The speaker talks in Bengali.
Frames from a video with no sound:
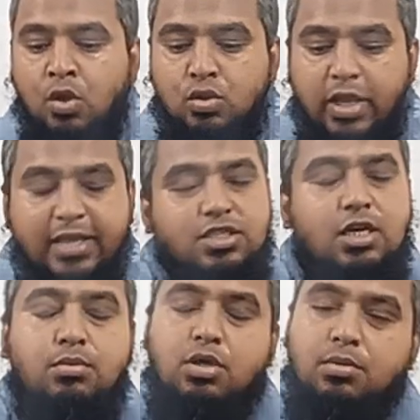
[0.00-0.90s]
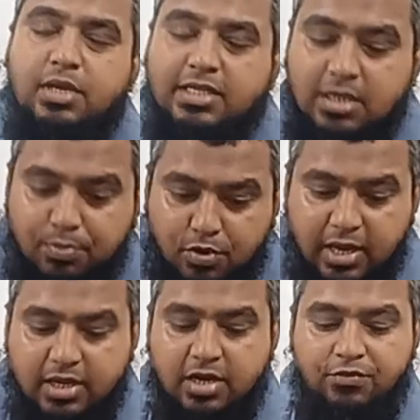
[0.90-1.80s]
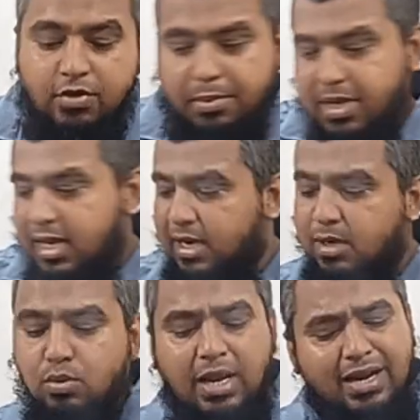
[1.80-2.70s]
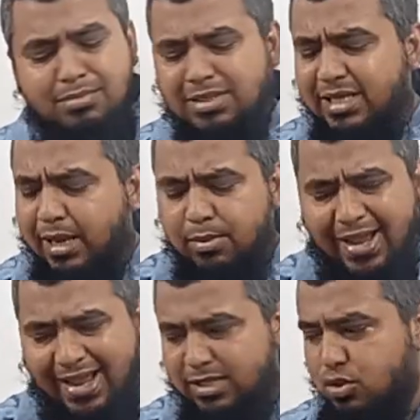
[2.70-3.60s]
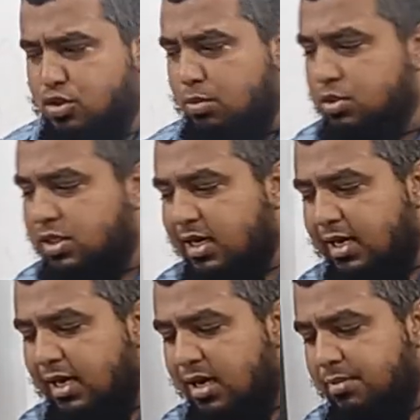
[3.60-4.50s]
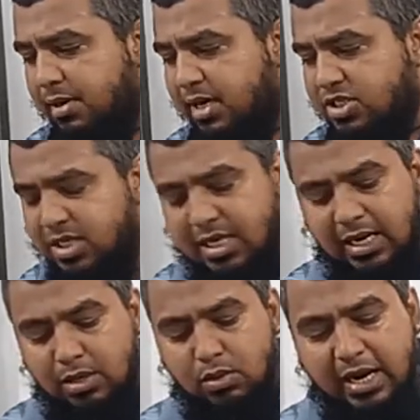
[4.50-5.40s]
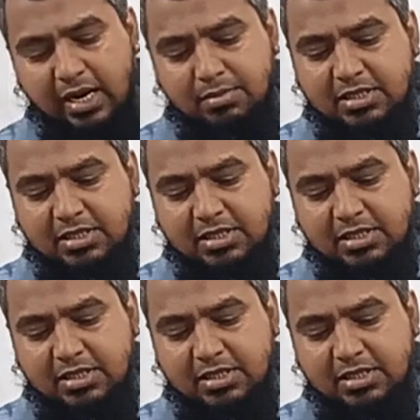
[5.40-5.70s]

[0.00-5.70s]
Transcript: তো এই ছিল মোটামুটি আজকে প্রোডাক্ট রিভিউ আমি কালারগুলো আরেকবার দেখাবো এত চমৎকার কালার এবার আসছে কালারগুলো আরেকবার